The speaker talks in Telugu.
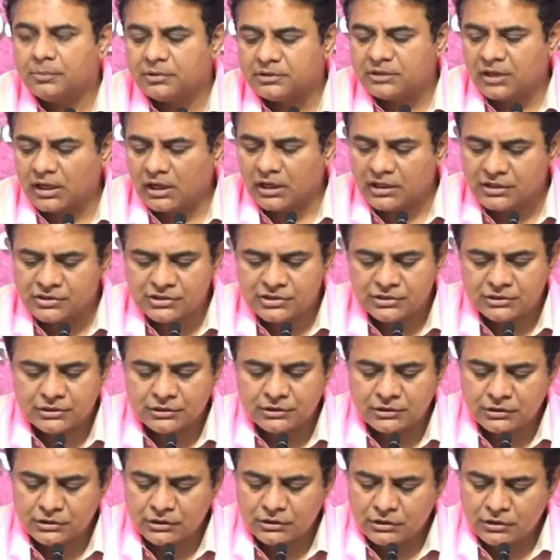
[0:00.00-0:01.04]
ఇప్పుడు
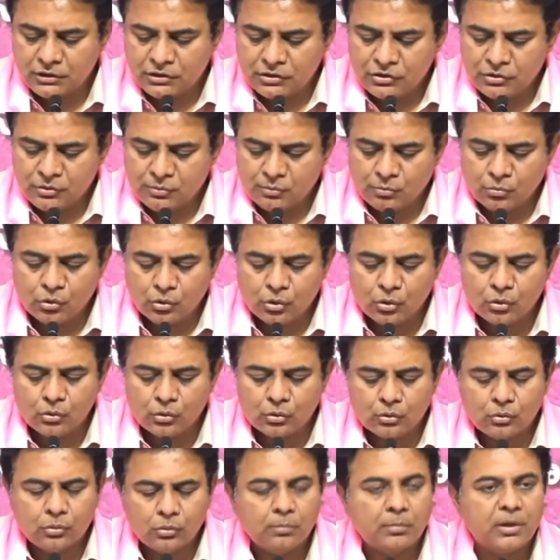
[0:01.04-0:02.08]
తెరలేచింది మూడు
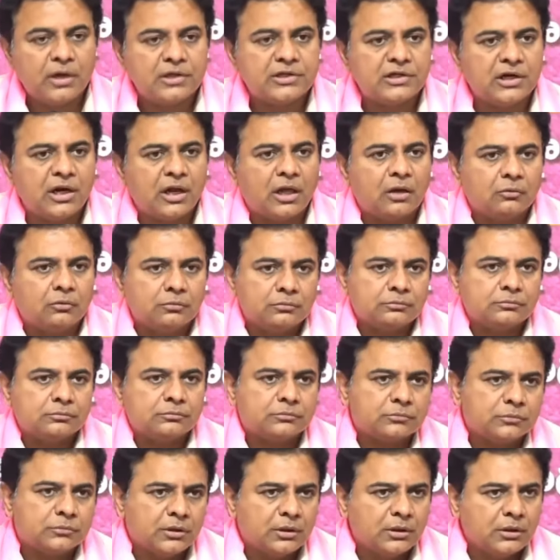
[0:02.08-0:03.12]
ఉమ్మడి జిల్లాలు
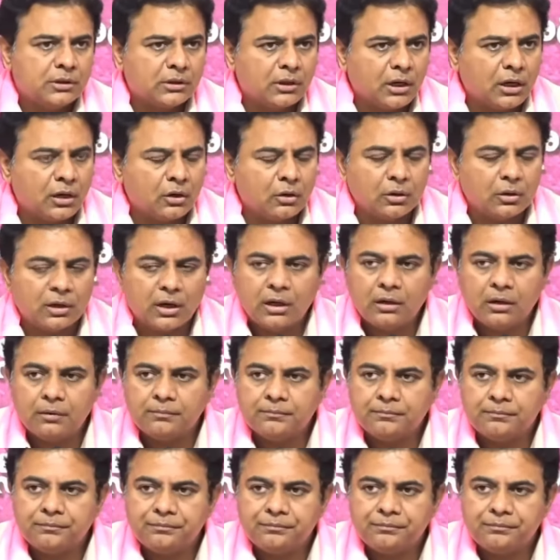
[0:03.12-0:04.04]
నల్గొండ